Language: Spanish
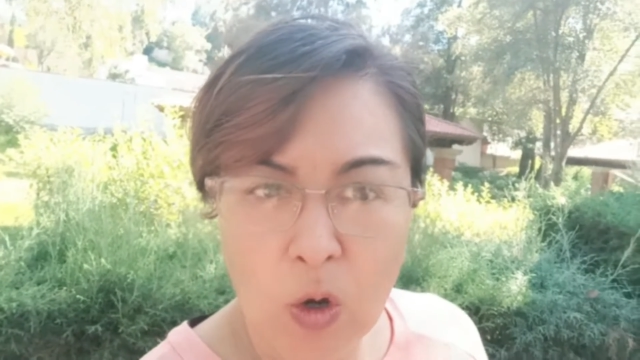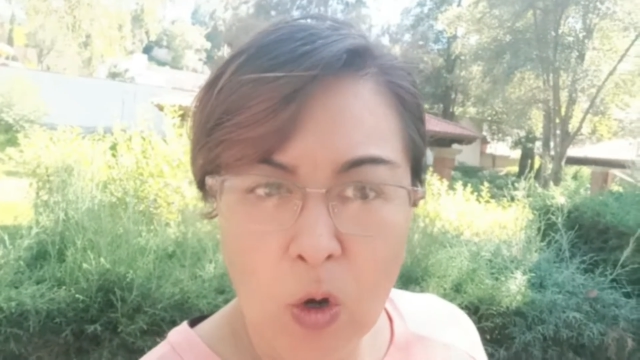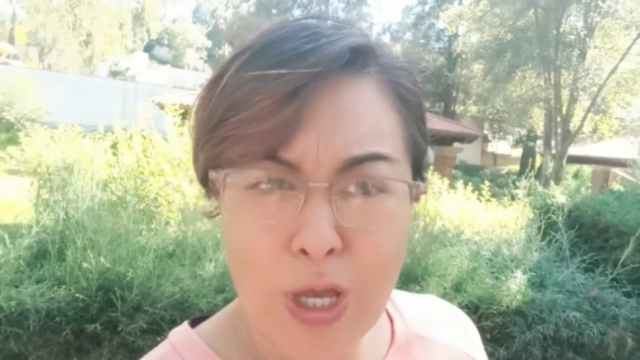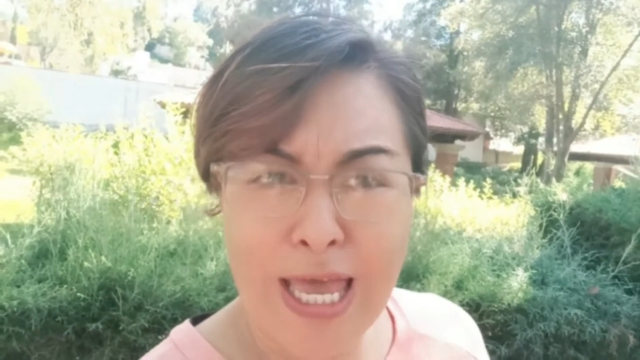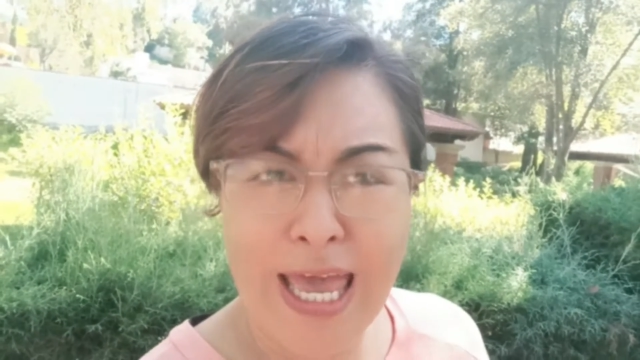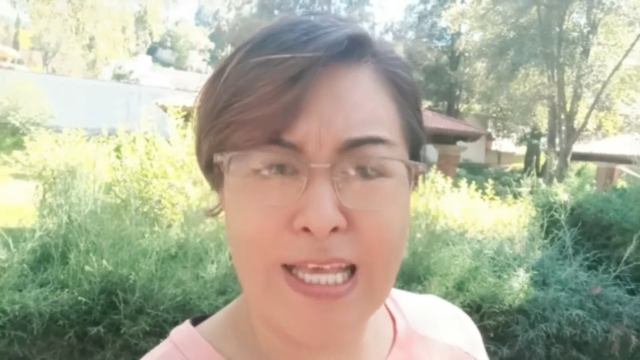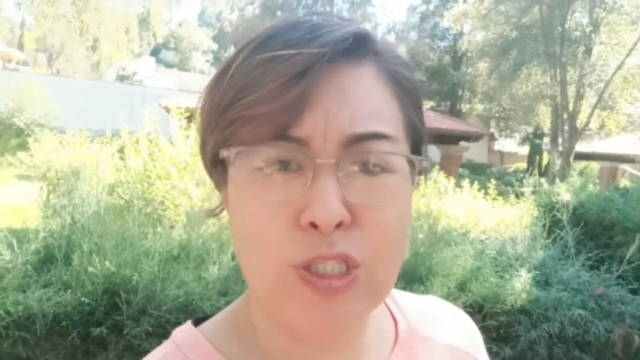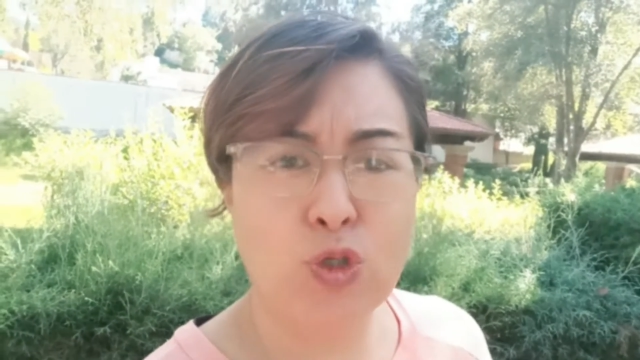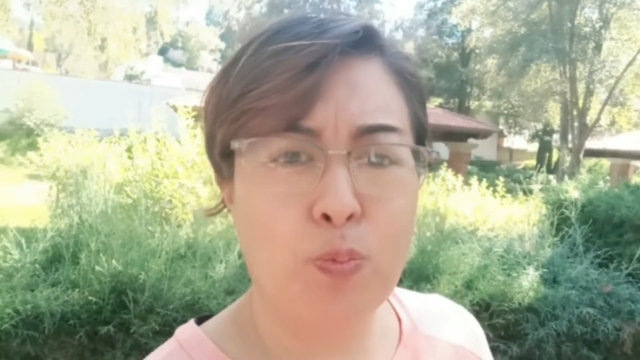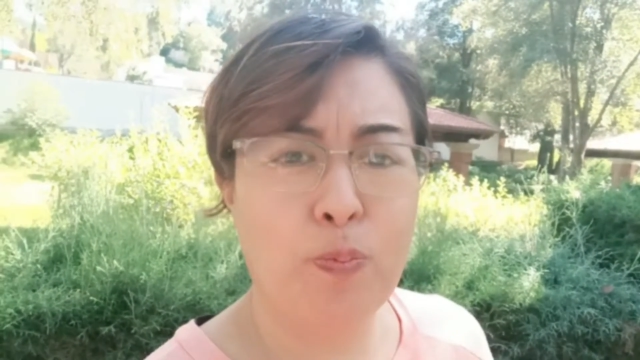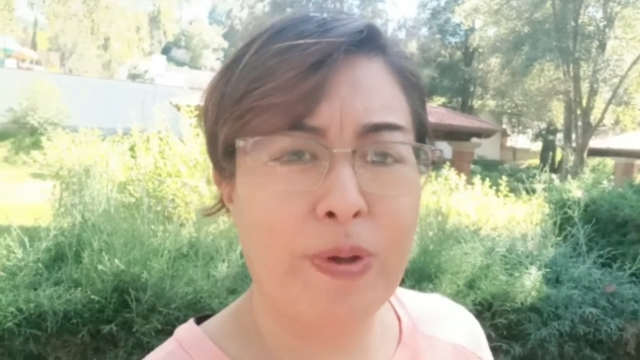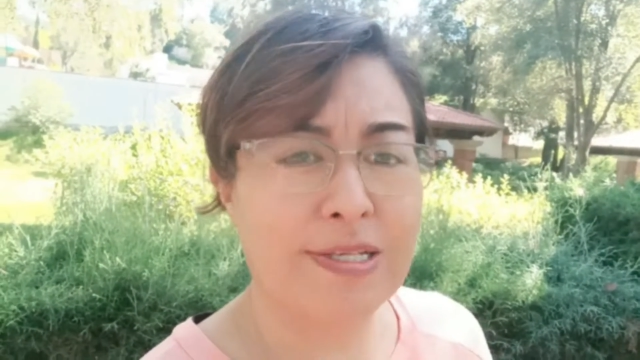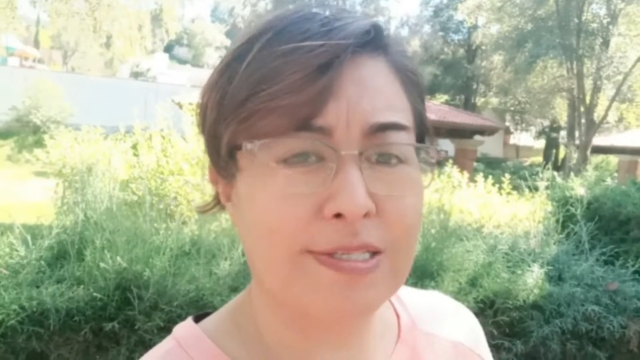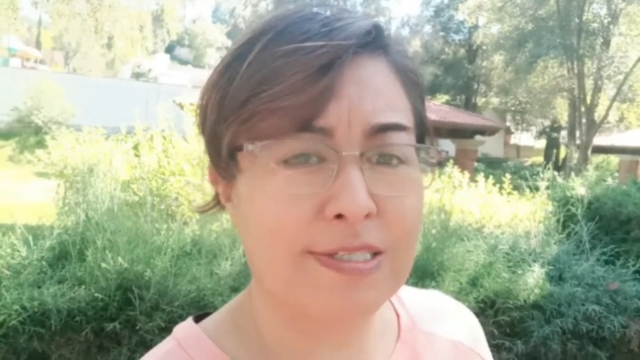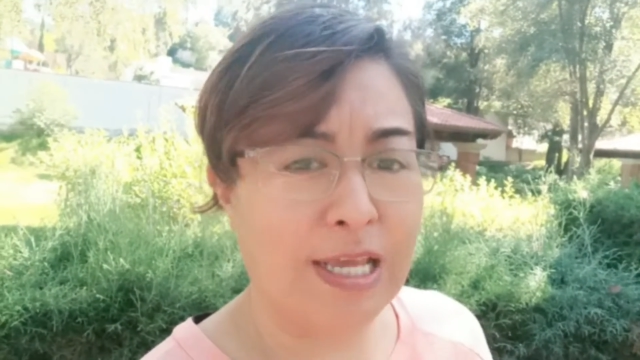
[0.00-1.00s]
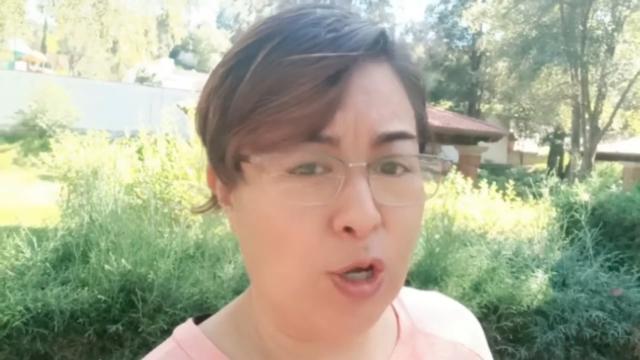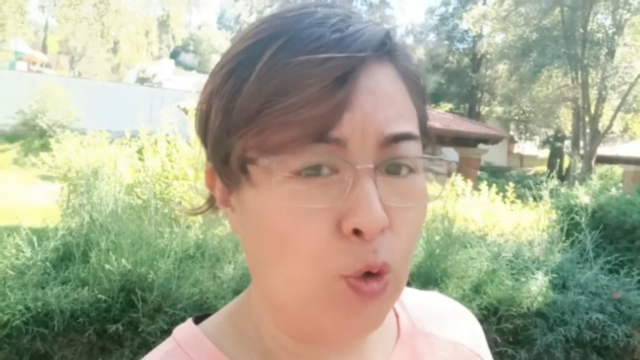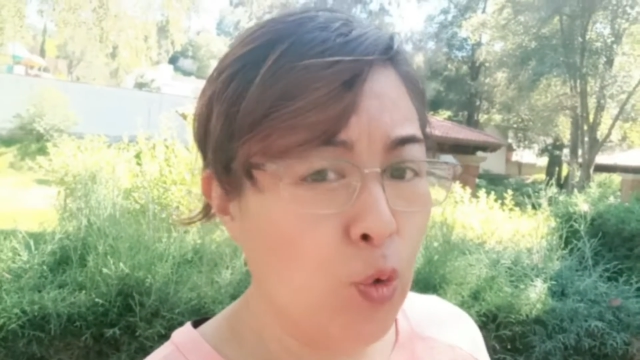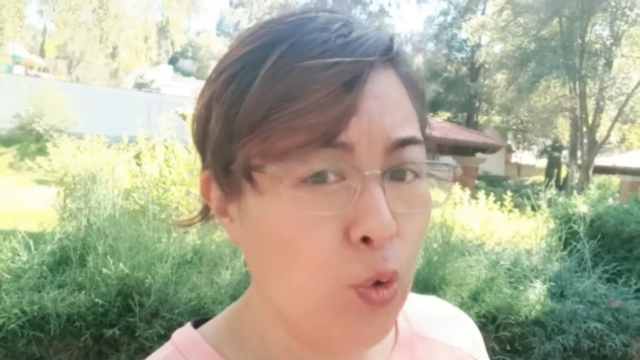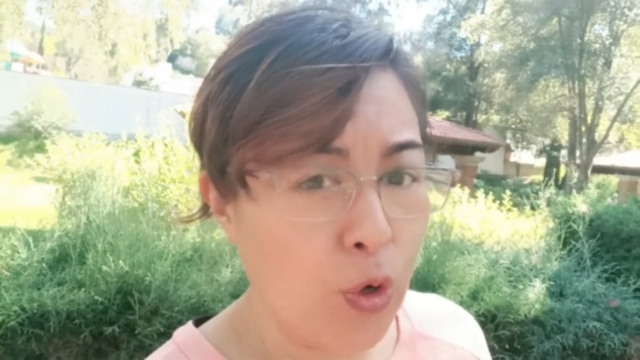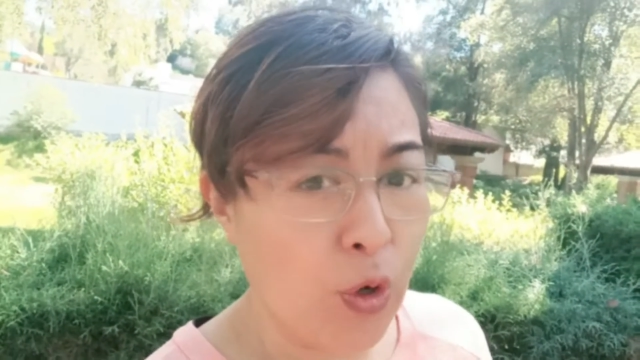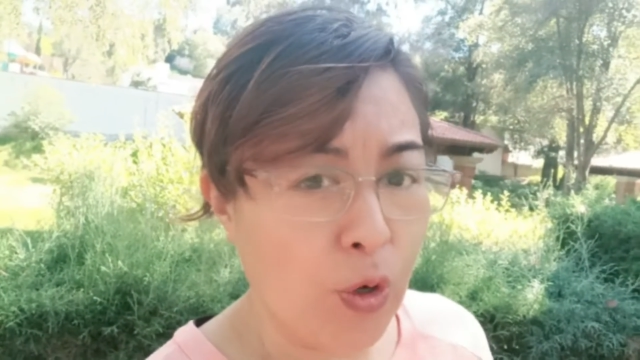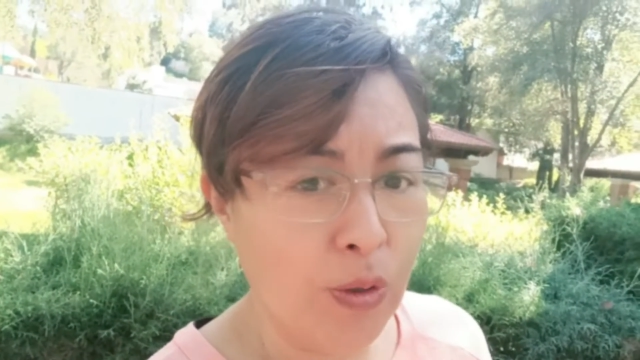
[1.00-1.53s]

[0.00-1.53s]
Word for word: es súper seguro.